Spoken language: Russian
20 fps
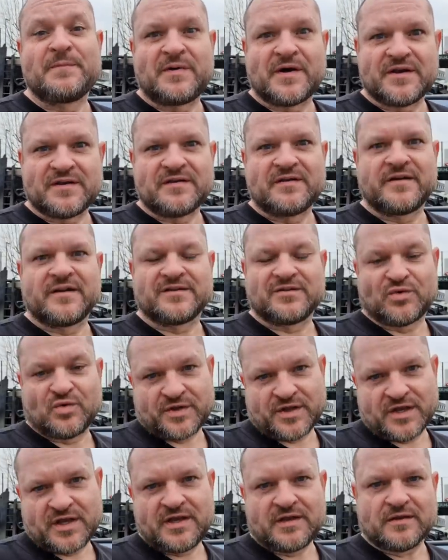Парни говорят,
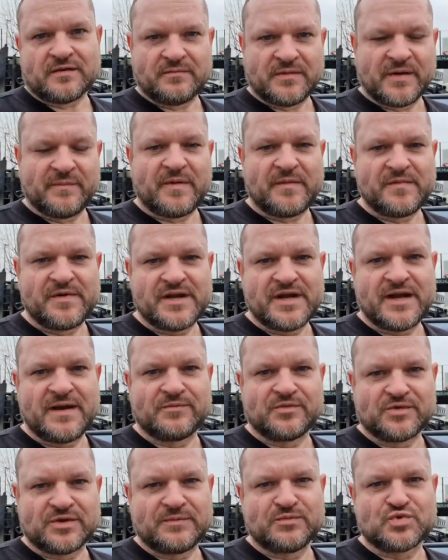окей, мы
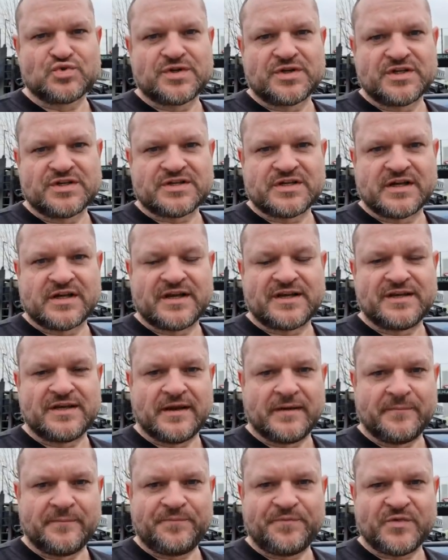поменяем, но нам нужно несколько
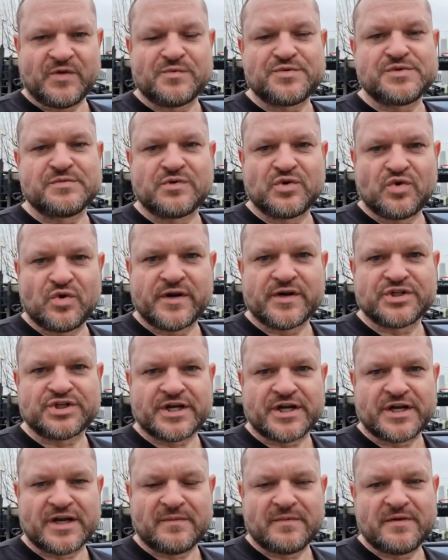дней. В общем, какое
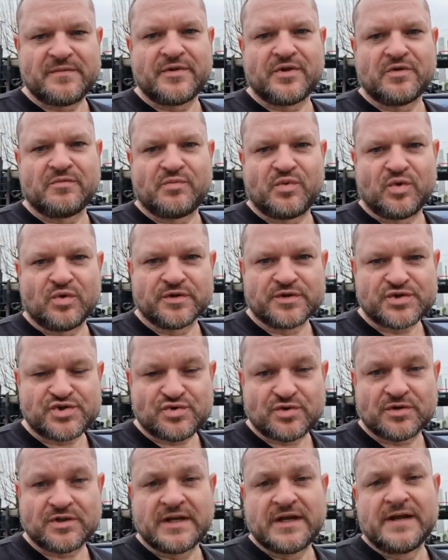решение? Мы берем полный
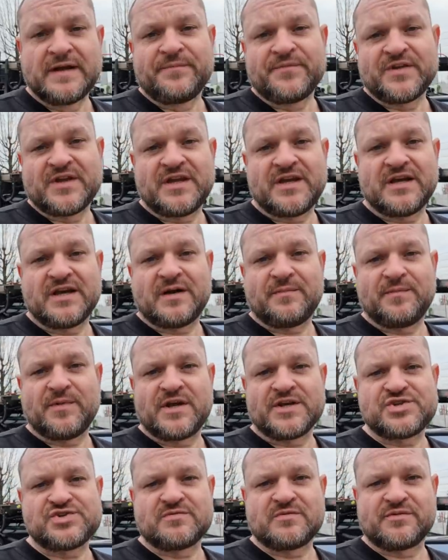счет и
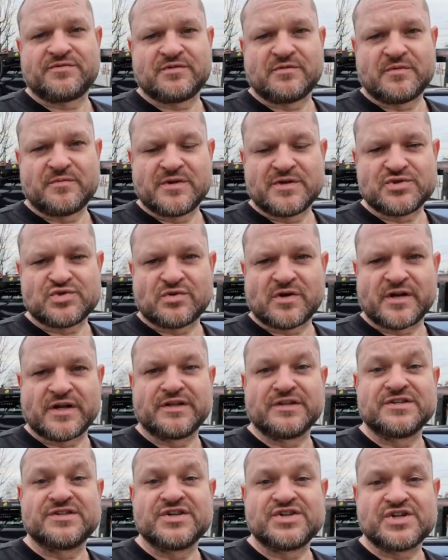оплачиваем автомобиль с
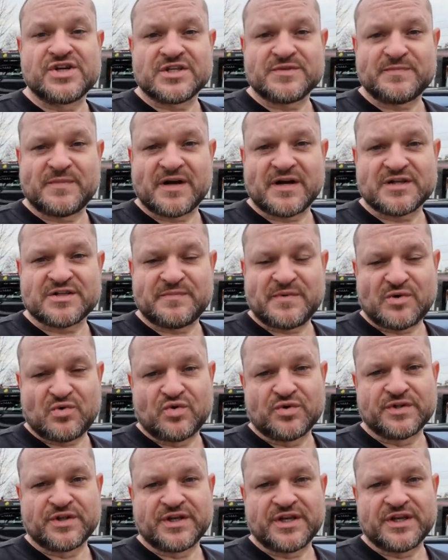Украины. Сейчас пока
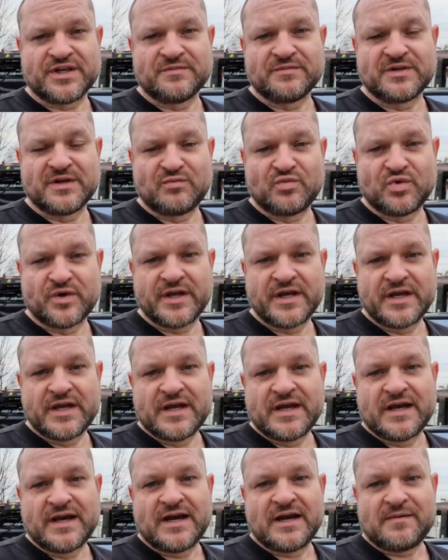спокойно едем домой,
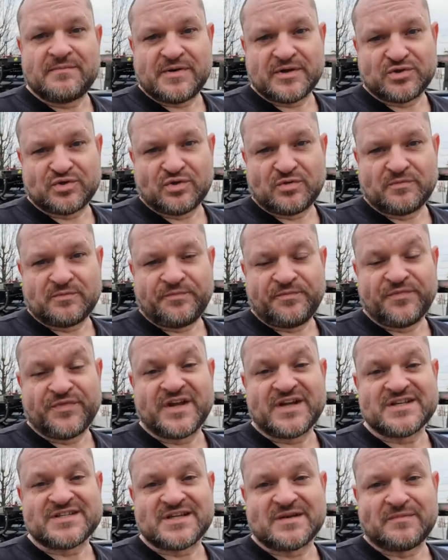потом
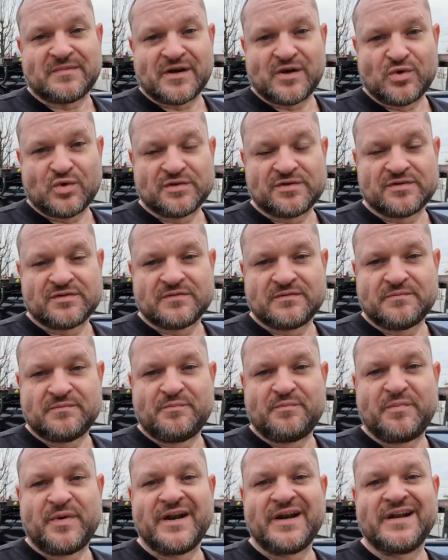на самолет,
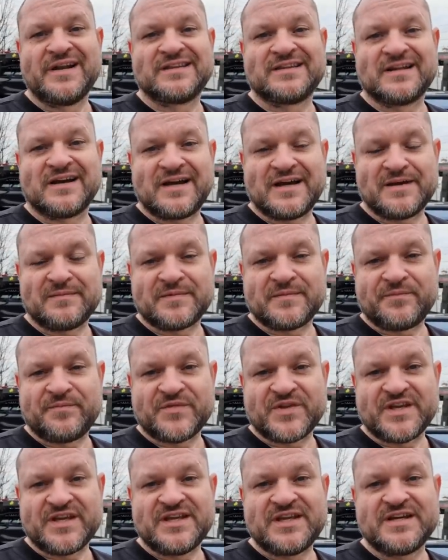прилетаем
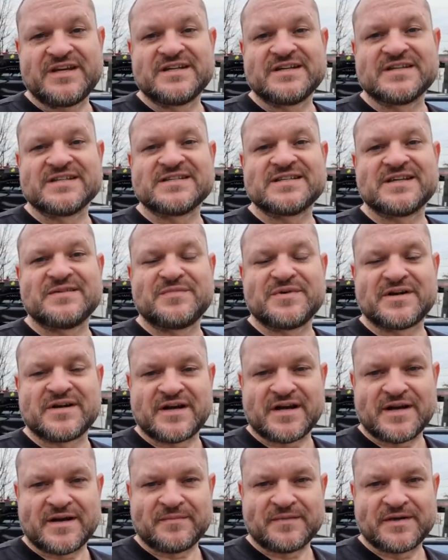и
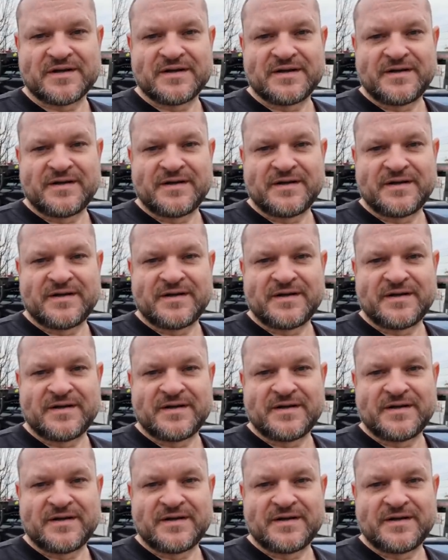забираем.